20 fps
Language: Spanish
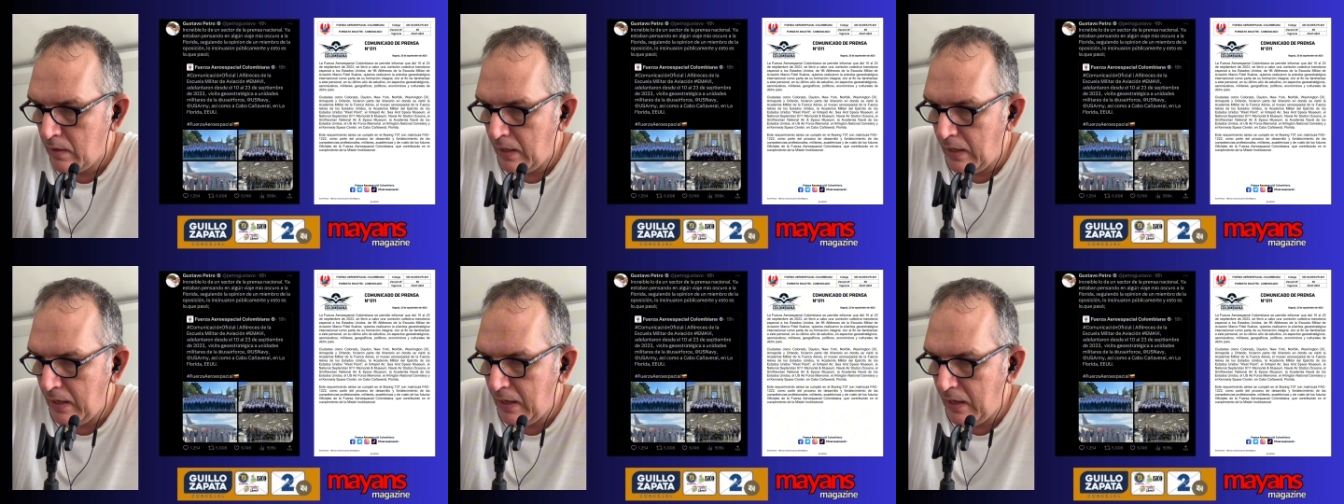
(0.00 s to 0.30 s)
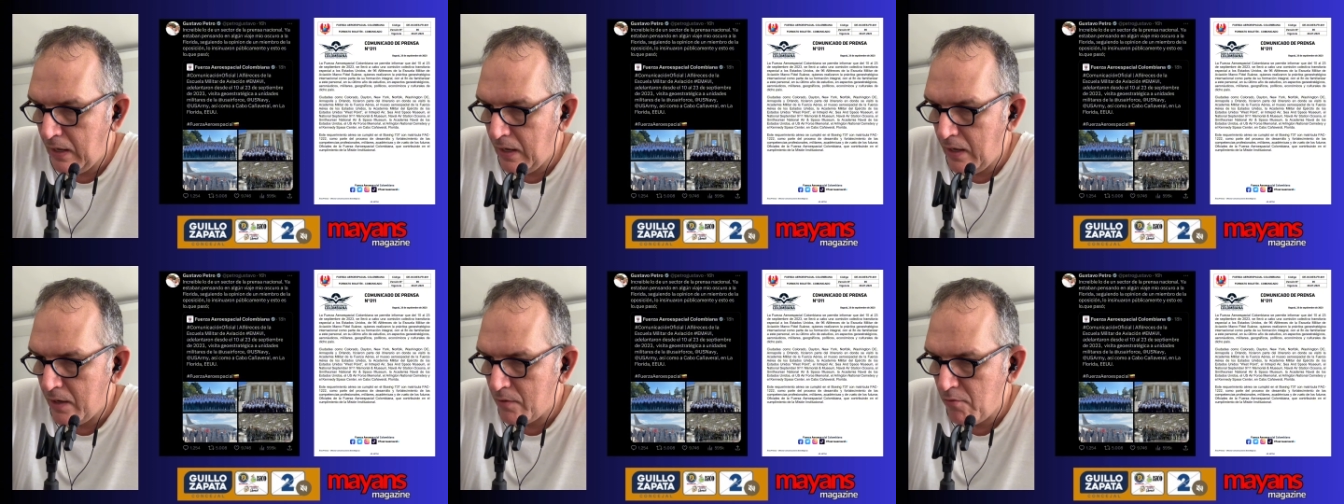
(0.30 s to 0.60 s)

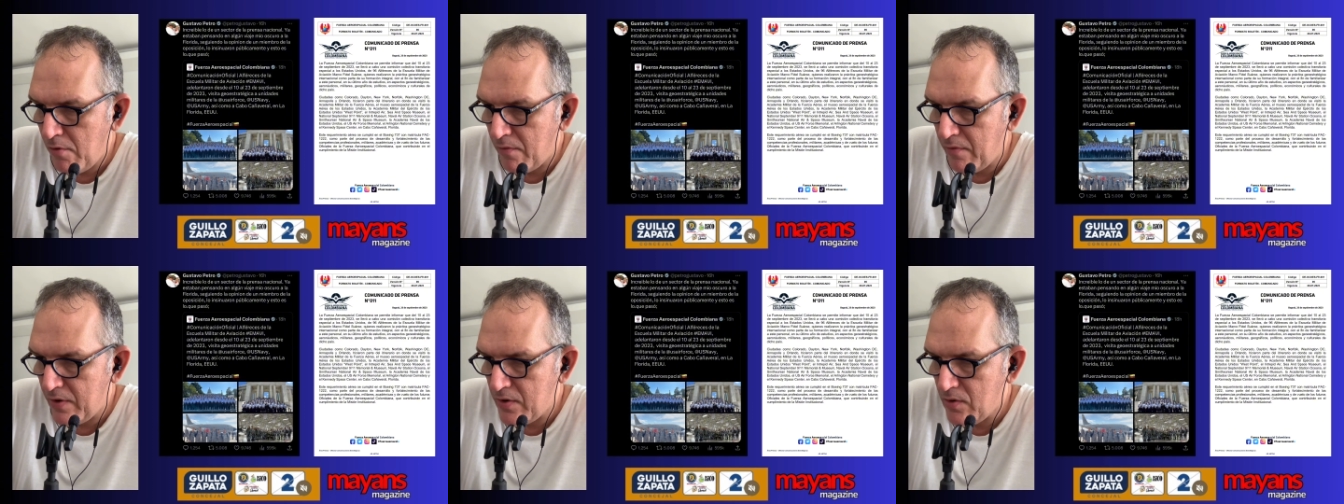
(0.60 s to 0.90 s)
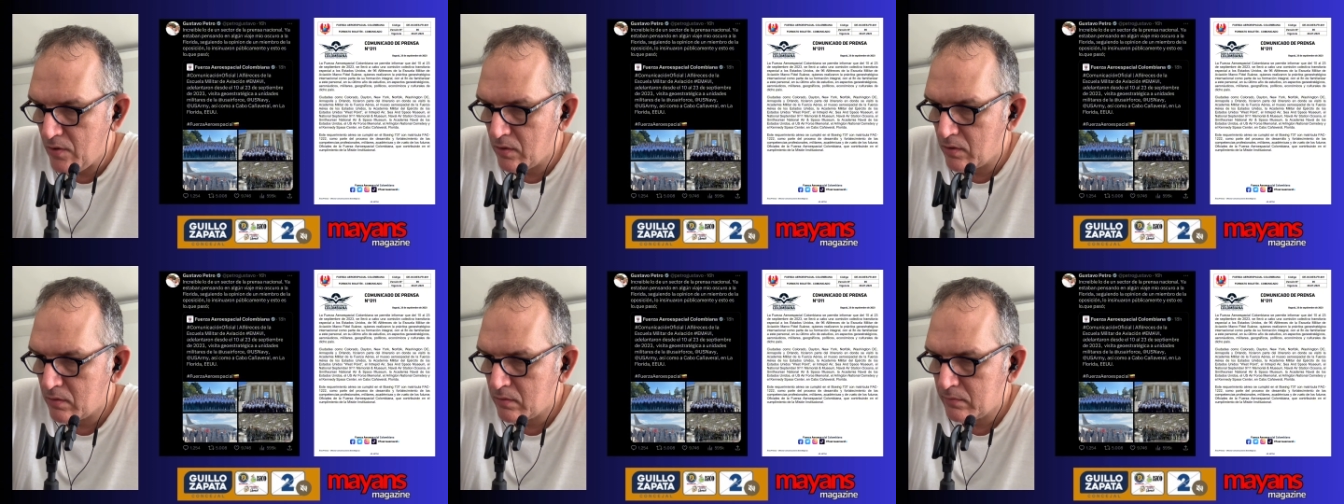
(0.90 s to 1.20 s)
a Nueva
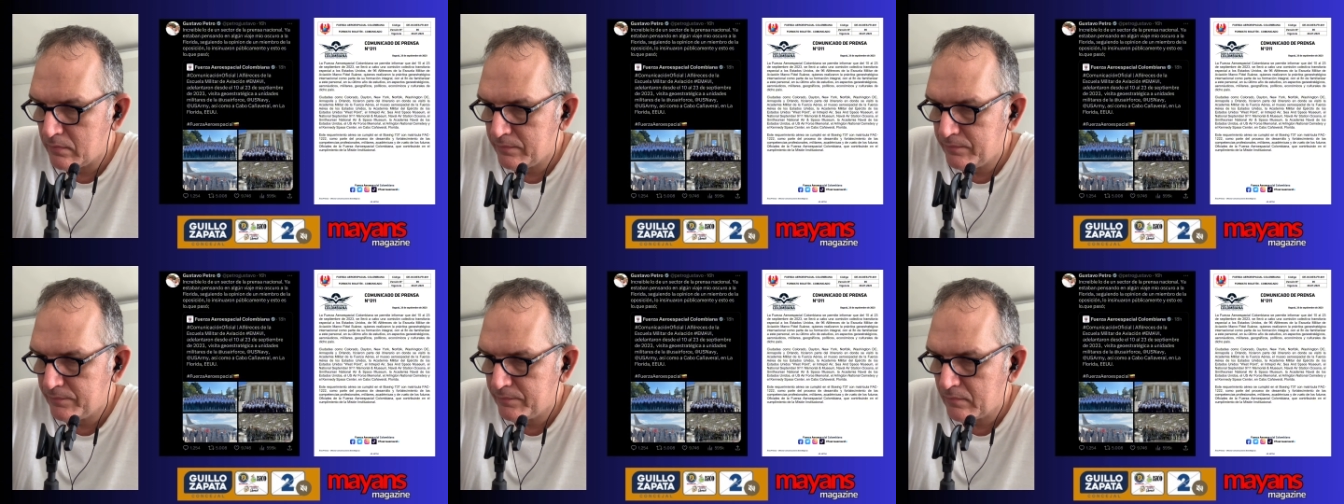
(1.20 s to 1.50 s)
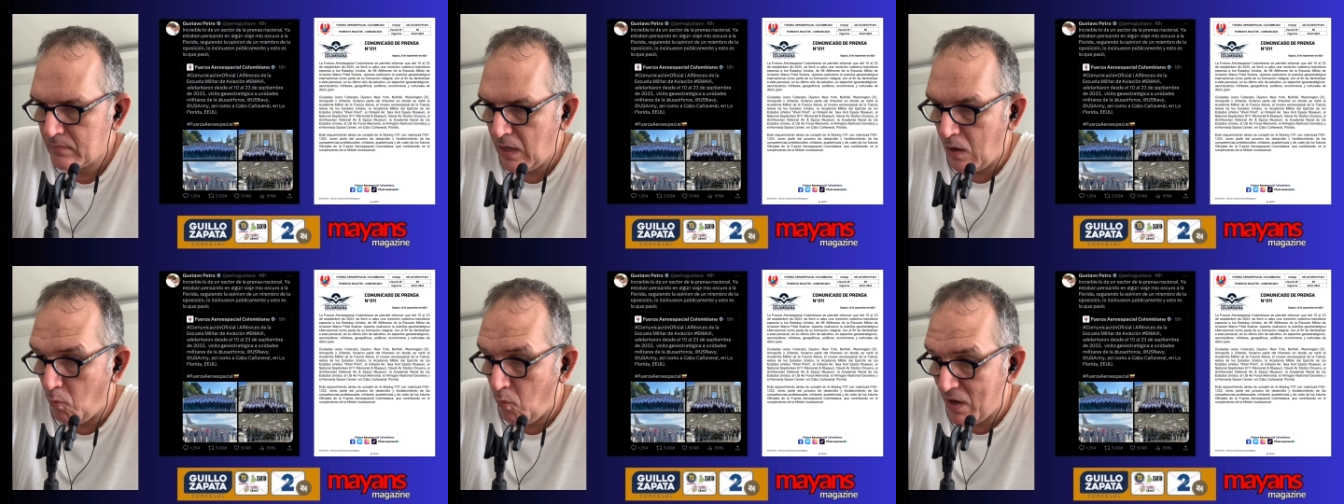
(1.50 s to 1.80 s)
York,
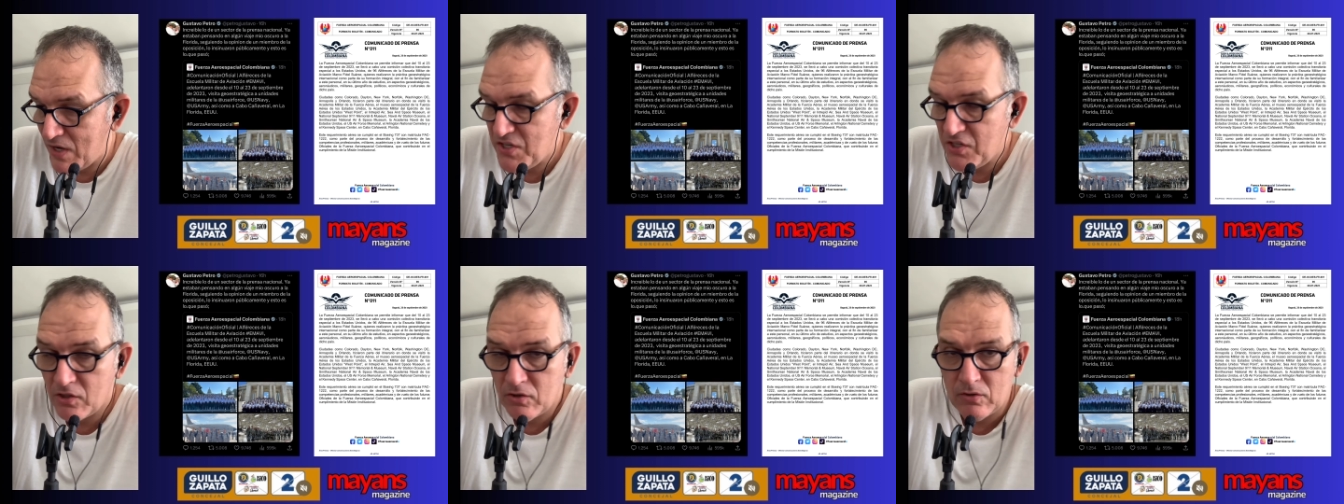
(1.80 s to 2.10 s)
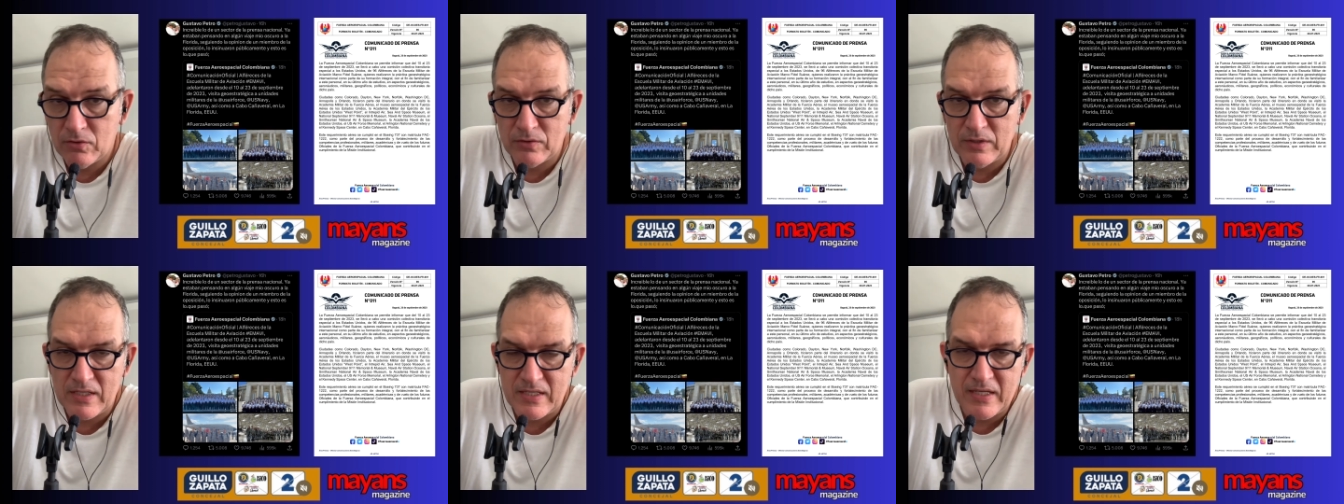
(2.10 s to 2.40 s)
a
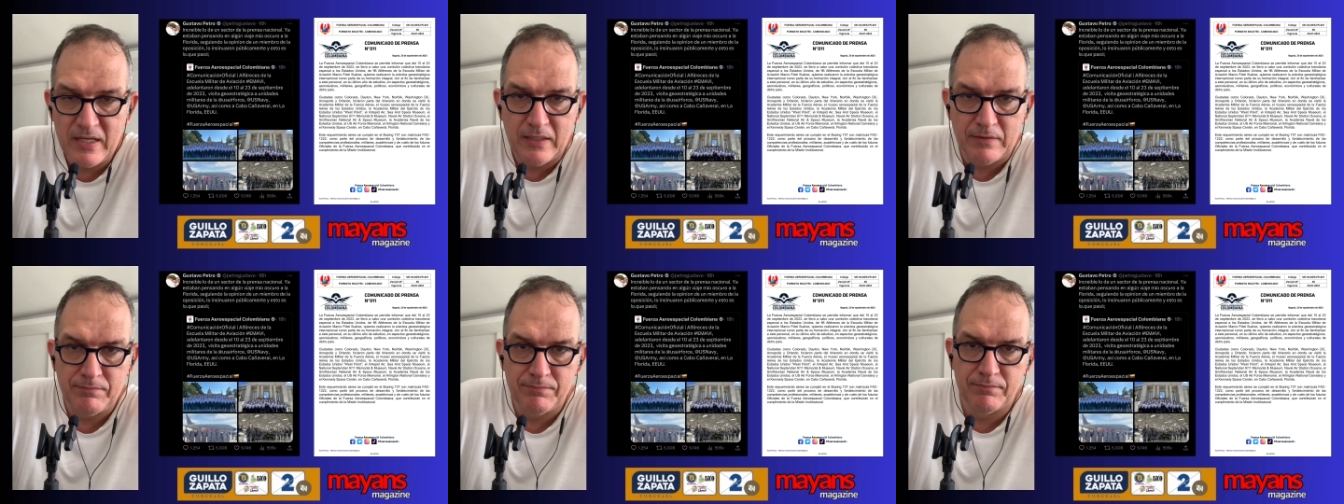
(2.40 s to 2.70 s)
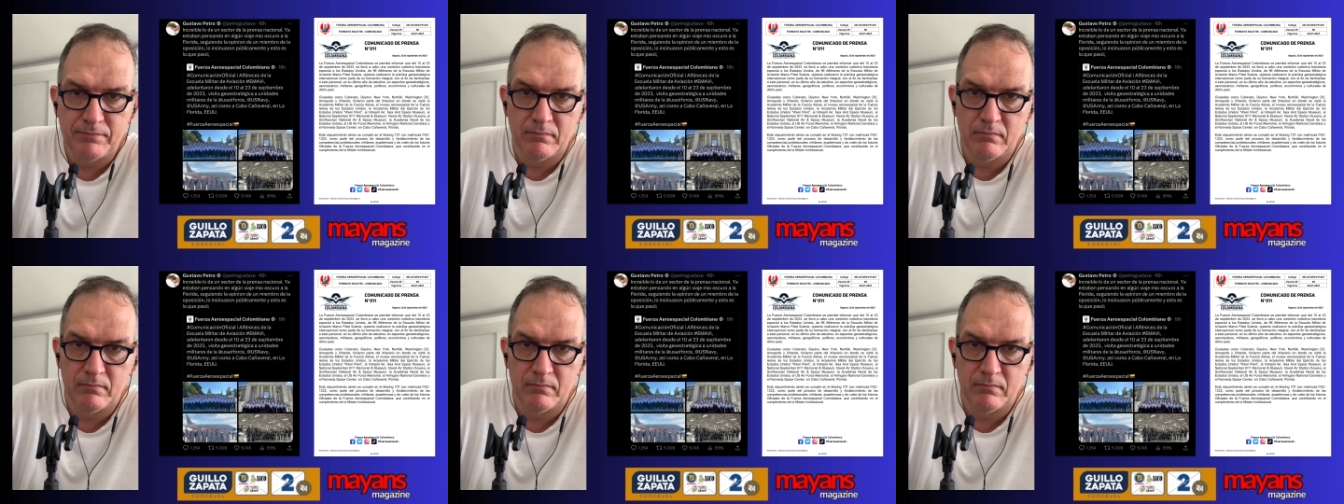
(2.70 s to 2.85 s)
Washington DC,